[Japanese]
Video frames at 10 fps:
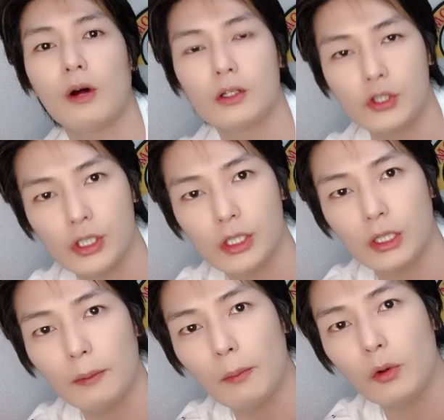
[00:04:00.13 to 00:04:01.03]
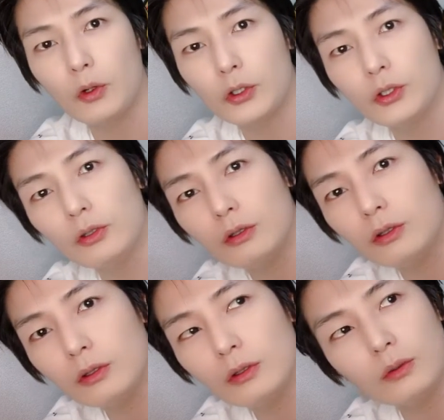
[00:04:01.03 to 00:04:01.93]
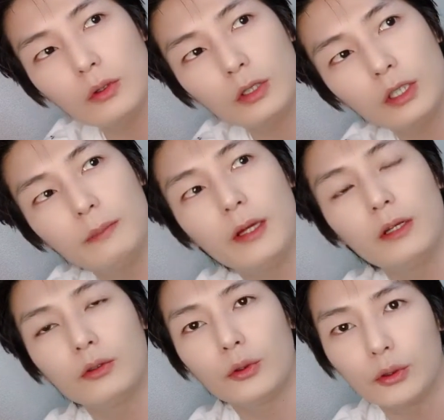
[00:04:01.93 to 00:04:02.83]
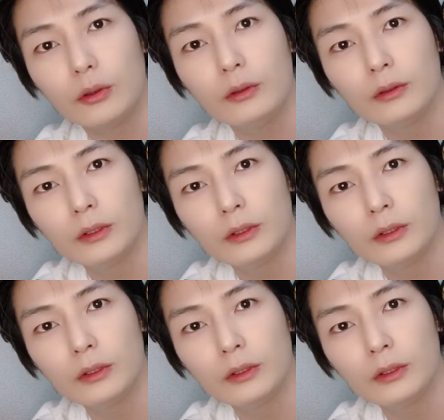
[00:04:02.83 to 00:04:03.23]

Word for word: わるし、やっぱ目標を決めること、